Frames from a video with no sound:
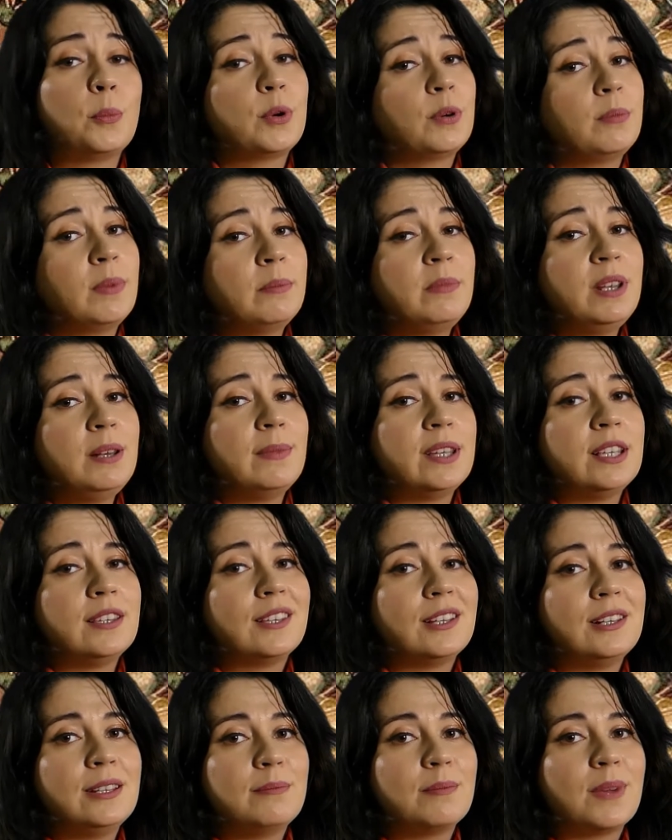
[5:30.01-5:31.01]

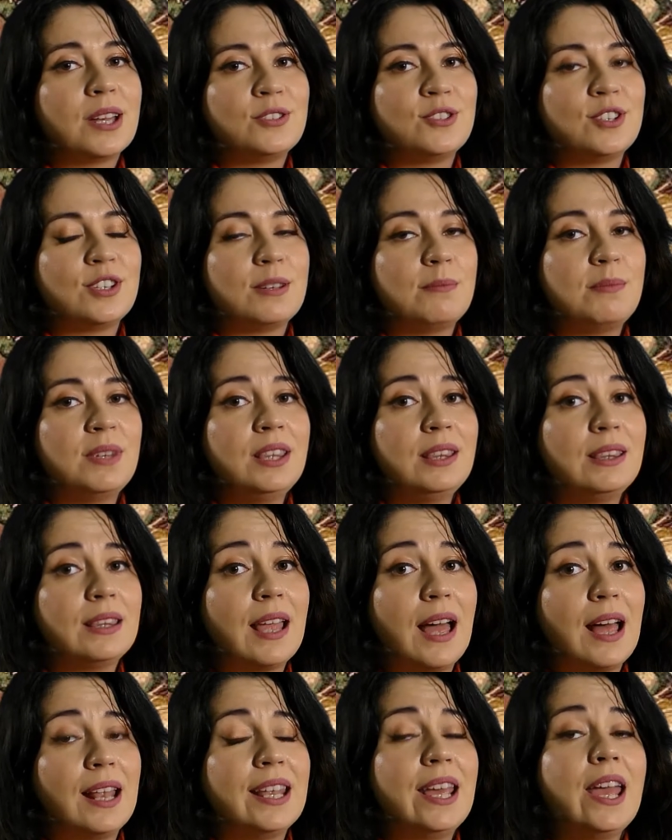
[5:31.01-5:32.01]
probabilmente l'immagine
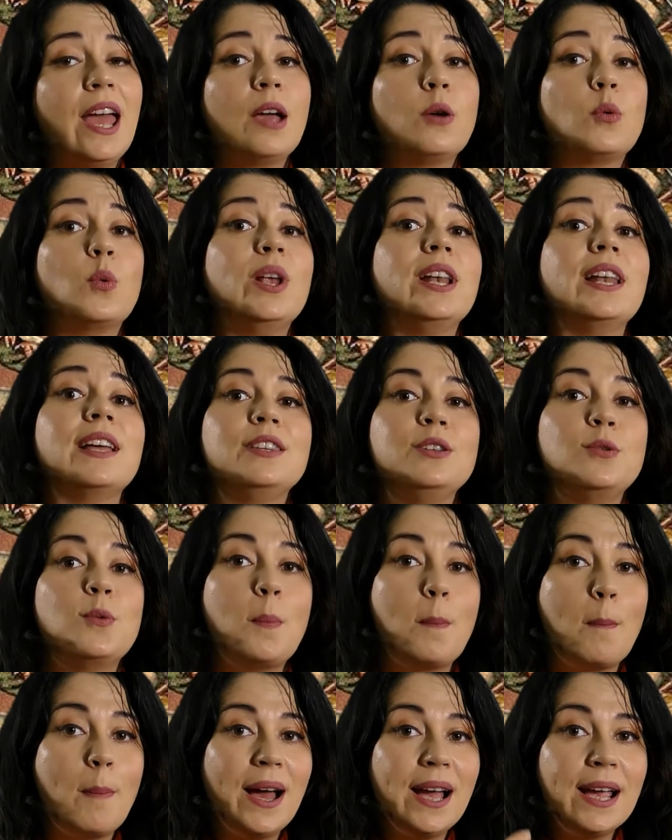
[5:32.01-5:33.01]
mentale è quella di
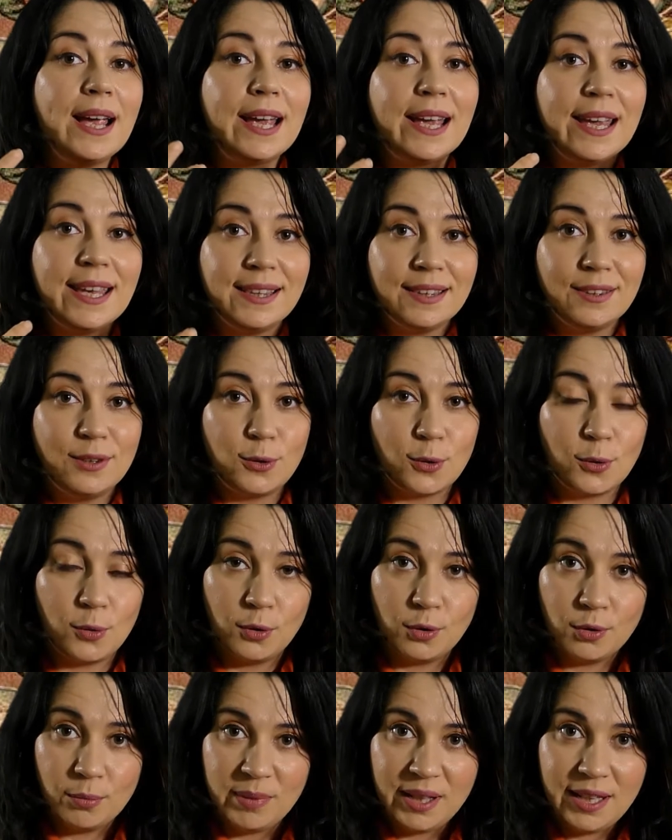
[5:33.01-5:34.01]
un banchetto
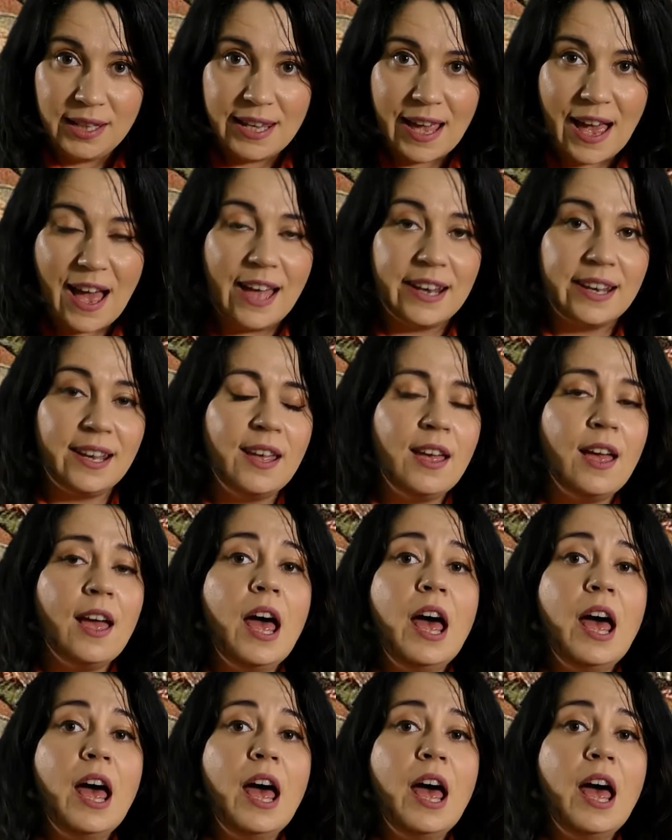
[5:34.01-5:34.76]
nobiliare